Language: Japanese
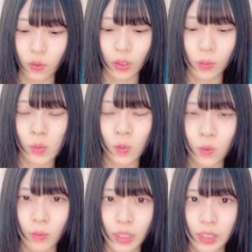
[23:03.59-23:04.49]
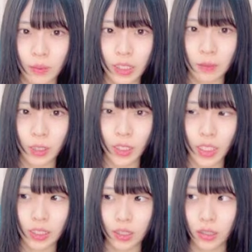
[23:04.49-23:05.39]
とかもめっちゃ真面目に書
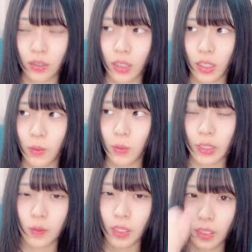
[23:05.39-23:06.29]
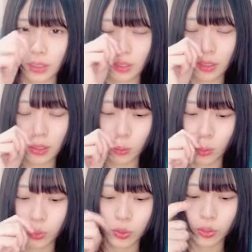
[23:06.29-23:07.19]
いちゃう人だから真面目に書きすぎてもう
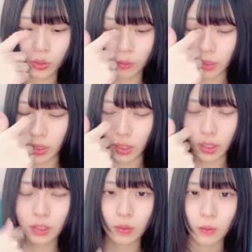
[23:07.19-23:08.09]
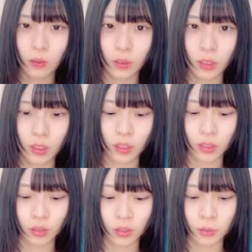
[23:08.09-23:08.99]
文章がめっちゃ長くても
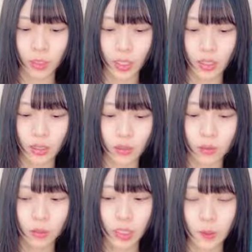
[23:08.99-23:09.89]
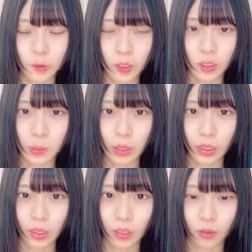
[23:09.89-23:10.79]
とんでもない量を提出してしまった
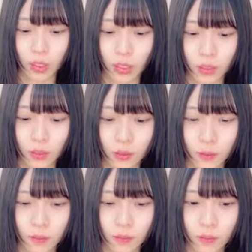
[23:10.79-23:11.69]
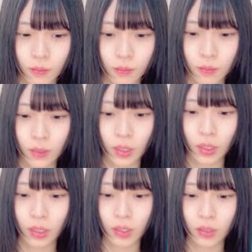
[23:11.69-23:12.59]
んだけど結局
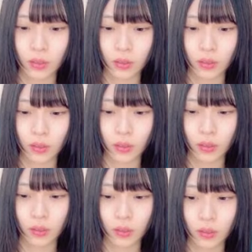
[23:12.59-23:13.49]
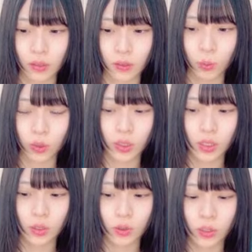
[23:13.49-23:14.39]
そうもう11時
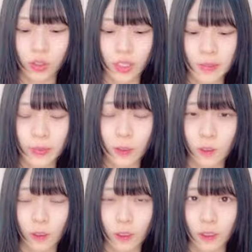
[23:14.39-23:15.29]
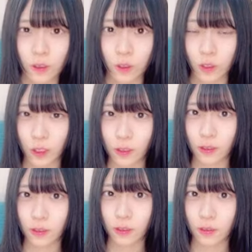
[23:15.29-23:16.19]
50何分とかに提出した
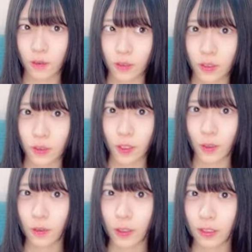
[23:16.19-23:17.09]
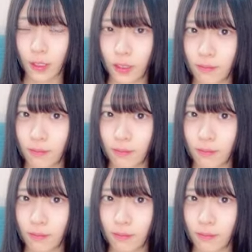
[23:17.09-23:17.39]
セーフでした